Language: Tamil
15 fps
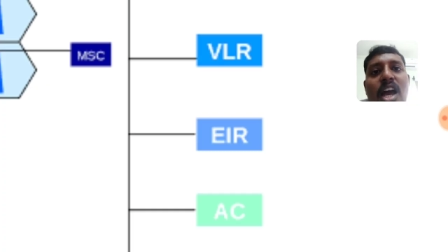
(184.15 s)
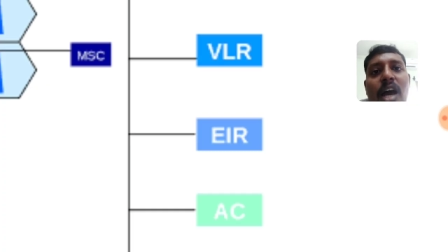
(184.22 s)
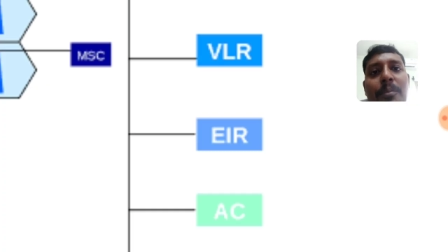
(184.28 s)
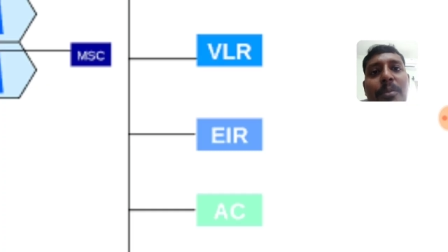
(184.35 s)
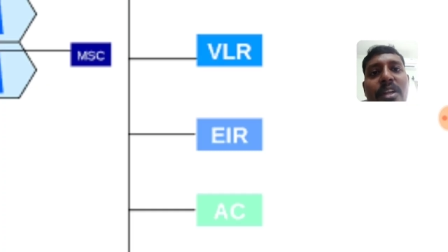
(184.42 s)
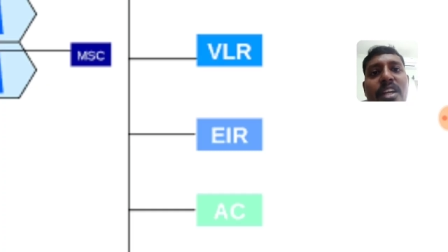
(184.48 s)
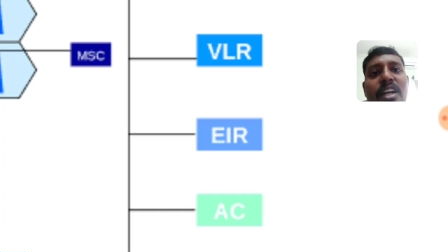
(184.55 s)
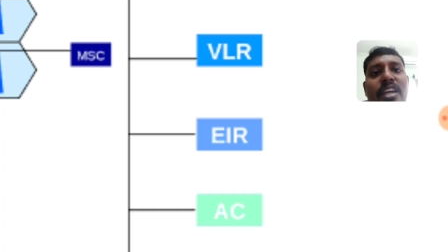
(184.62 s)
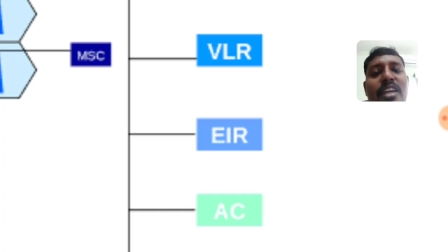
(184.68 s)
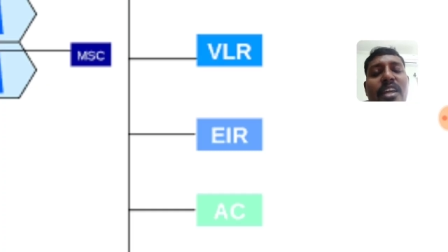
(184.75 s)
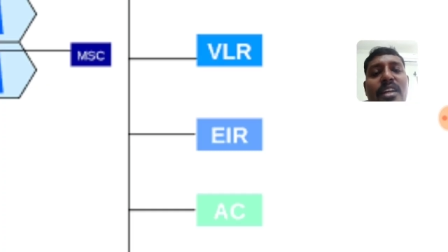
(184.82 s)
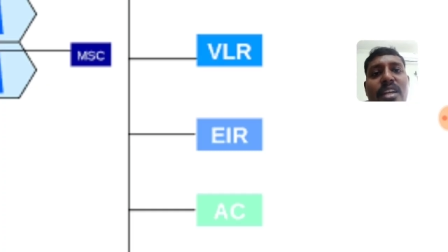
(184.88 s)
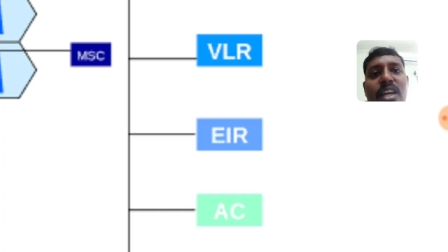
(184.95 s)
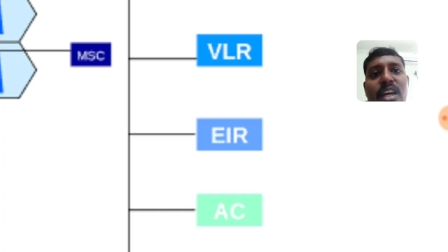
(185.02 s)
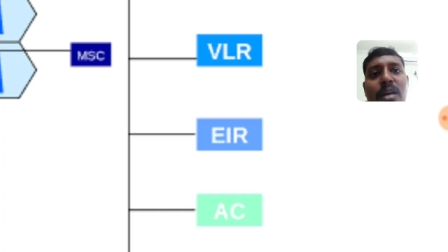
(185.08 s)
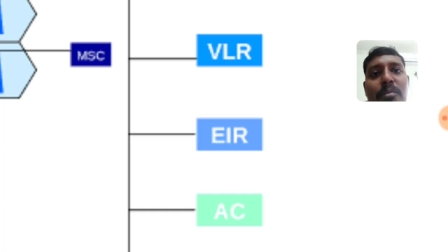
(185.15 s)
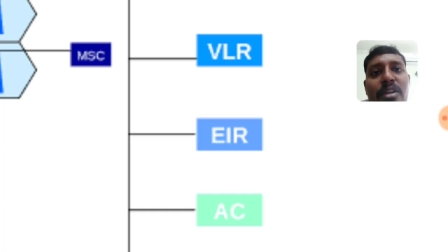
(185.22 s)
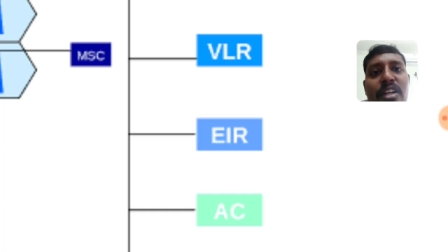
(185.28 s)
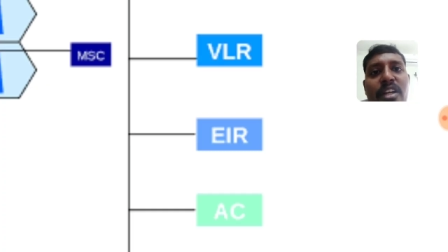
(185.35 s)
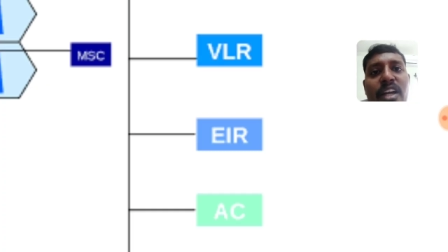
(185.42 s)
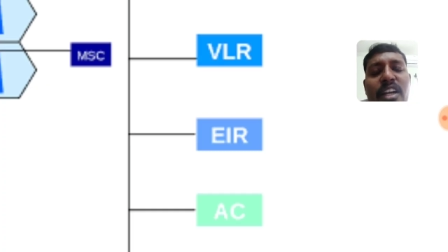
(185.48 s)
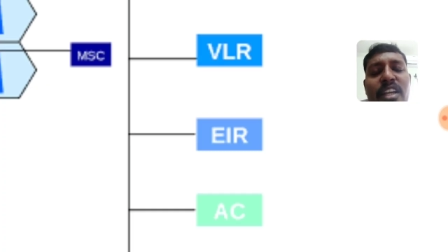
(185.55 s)
அப்படின்னா என்ன
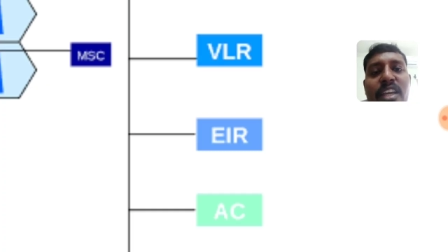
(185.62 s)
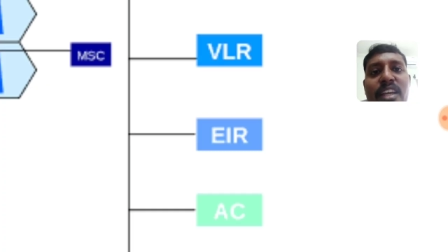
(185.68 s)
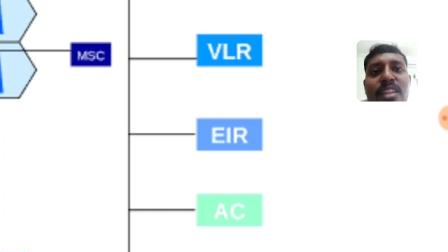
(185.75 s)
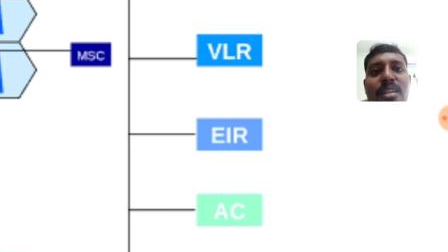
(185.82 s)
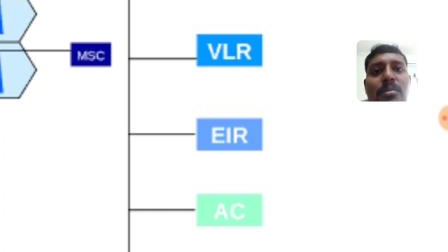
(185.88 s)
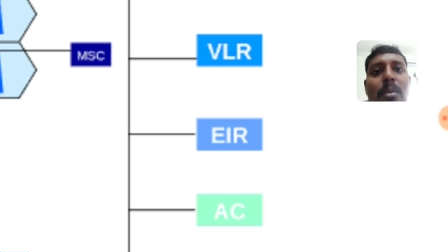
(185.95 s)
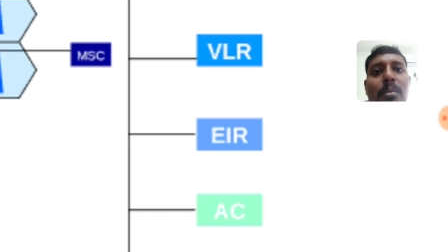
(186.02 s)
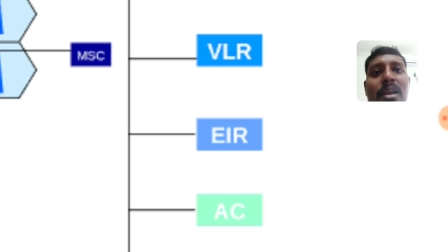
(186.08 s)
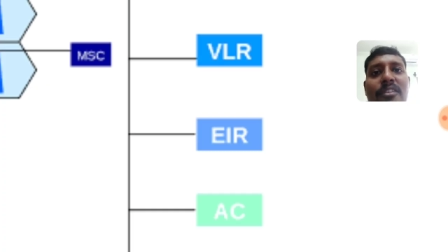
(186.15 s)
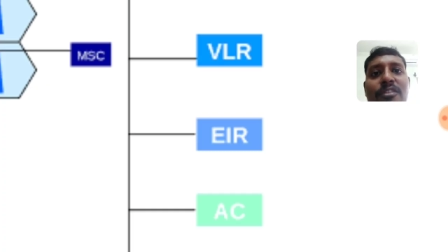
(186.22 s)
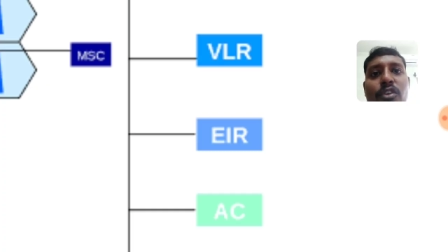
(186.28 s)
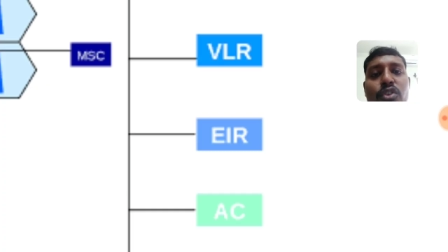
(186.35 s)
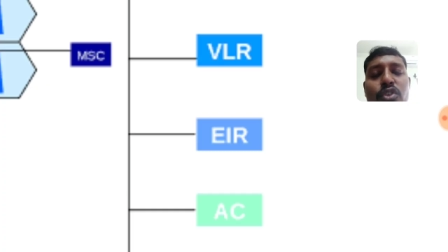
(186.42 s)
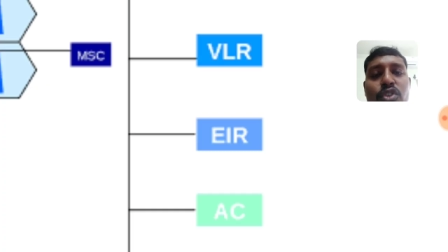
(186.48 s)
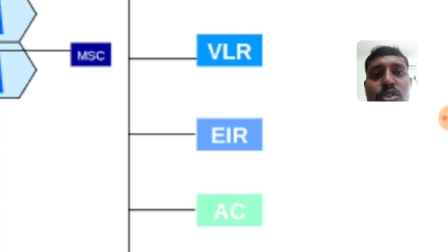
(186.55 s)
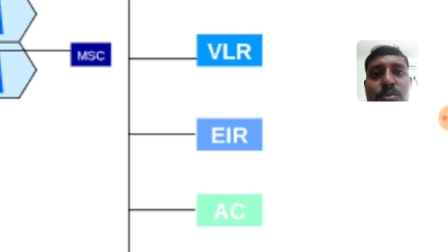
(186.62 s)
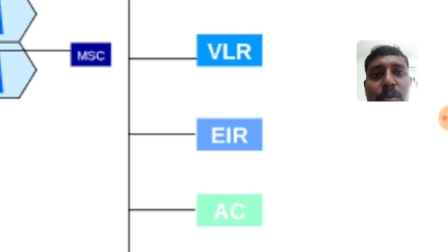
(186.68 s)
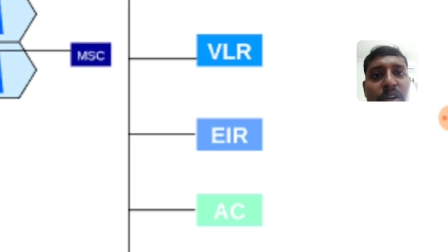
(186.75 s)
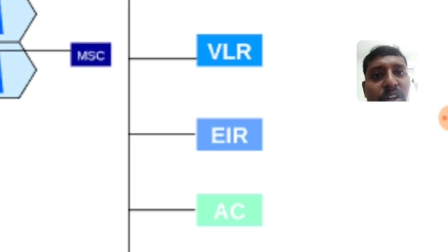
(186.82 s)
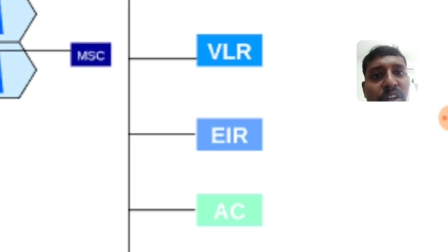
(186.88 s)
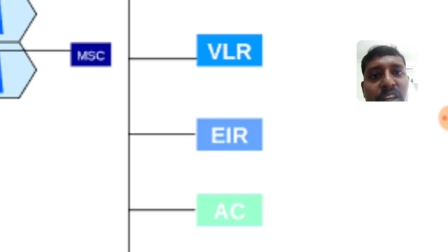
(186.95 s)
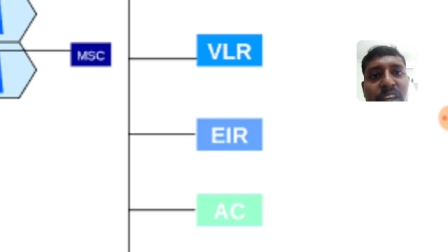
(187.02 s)
அப்படின்னா நீங்கள் எந்த மொபைல் ஃபோன் யூஸ்
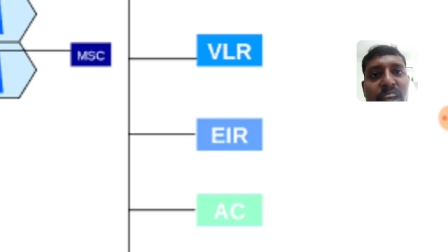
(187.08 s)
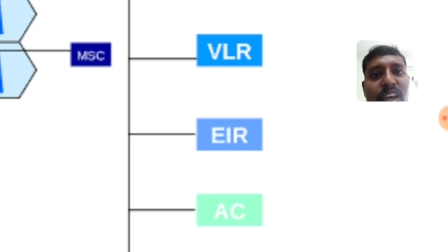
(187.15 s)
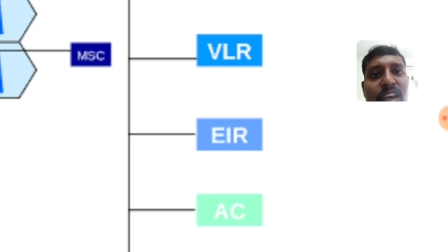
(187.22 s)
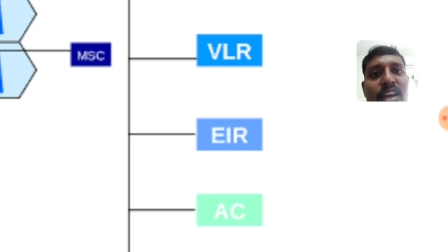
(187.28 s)
பண்ணுறீங்க